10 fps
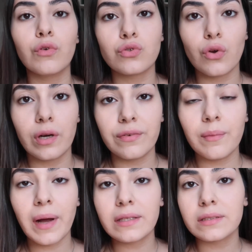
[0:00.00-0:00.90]

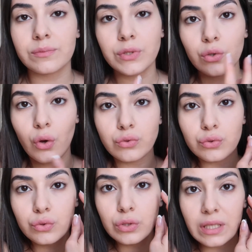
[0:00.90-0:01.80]
fotoğrafa baktığımda
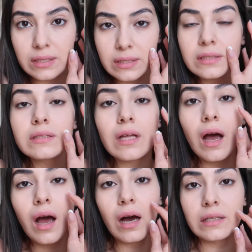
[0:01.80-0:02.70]
kontürü yanağımın
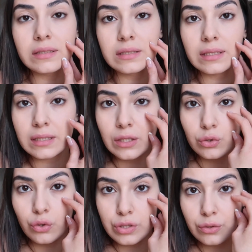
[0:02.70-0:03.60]
daha altında
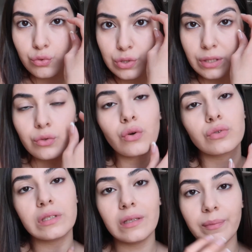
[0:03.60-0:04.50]
kalıyor. O yüzden üste
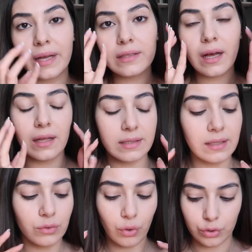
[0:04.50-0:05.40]
doğru değil ben de
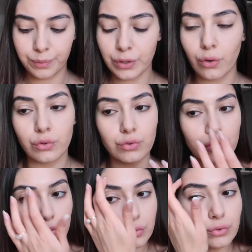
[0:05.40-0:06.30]
alta doğru bir
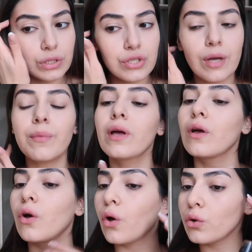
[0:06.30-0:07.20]
kontür uygulayacağım.
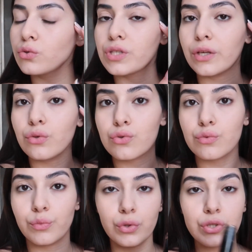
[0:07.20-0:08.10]
Önce
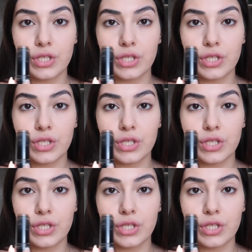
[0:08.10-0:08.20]
yüzümü